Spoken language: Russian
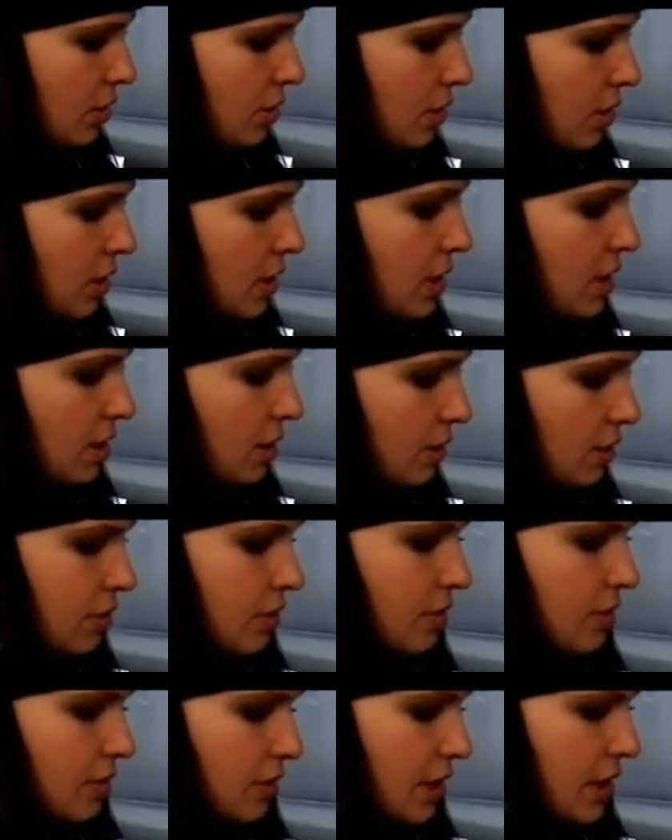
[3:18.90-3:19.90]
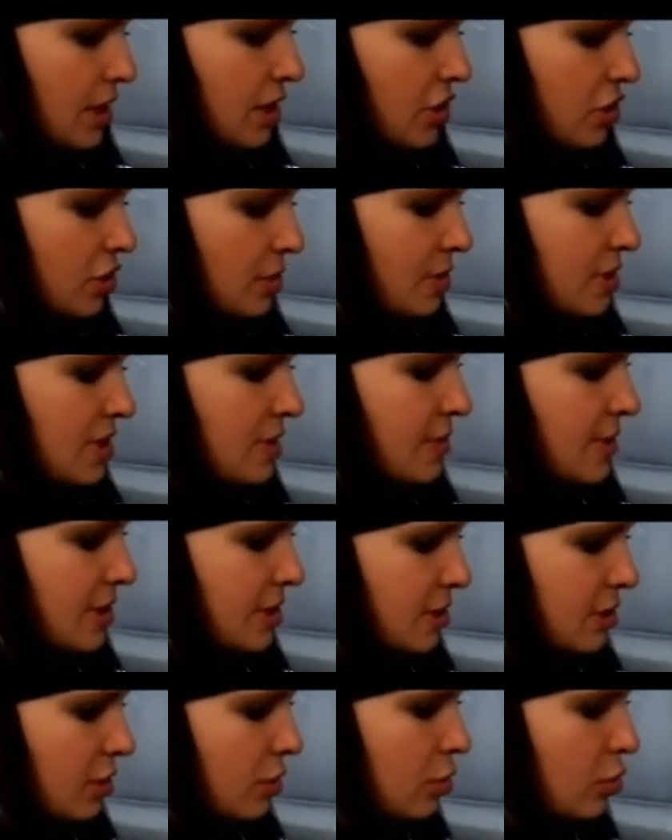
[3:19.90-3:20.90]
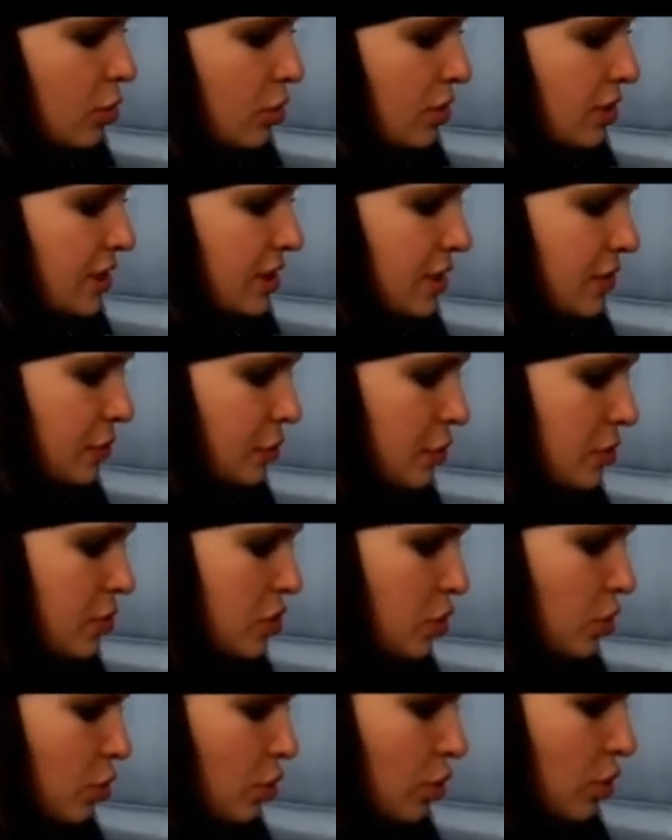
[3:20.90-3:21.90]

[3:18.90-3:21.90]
и они должны быть смазаны. Но дело в том, что